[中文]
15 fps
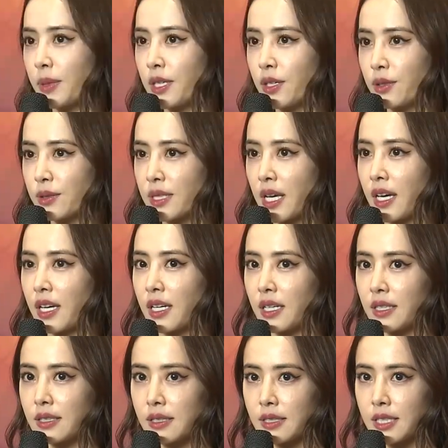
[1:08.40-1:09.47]
我们有
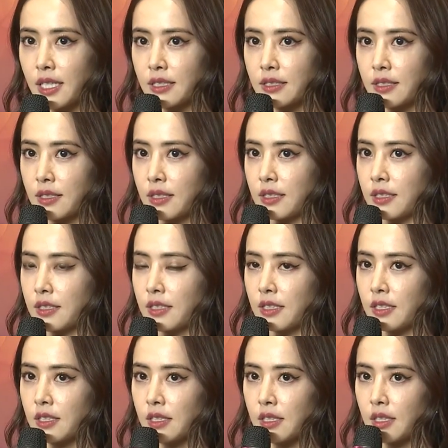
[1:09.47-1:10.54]
在想着，
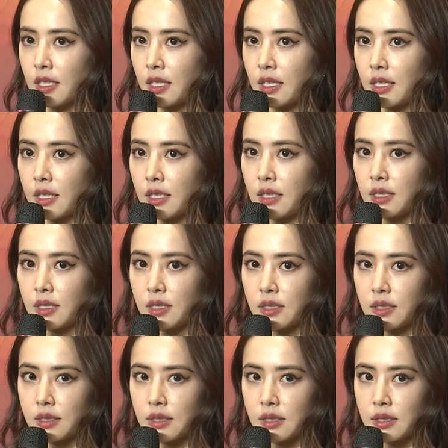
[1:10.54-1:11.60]

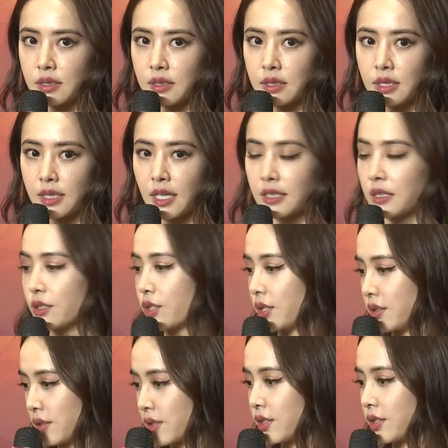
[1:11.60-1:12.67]
呃，其他的
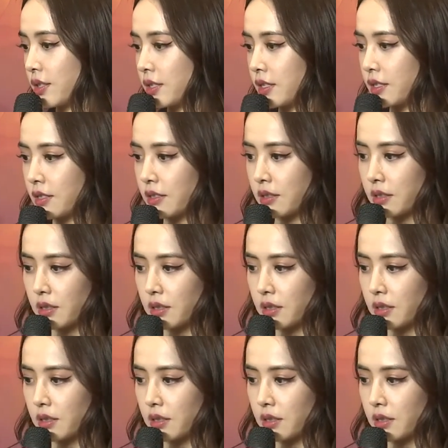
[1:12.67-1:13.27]
城市。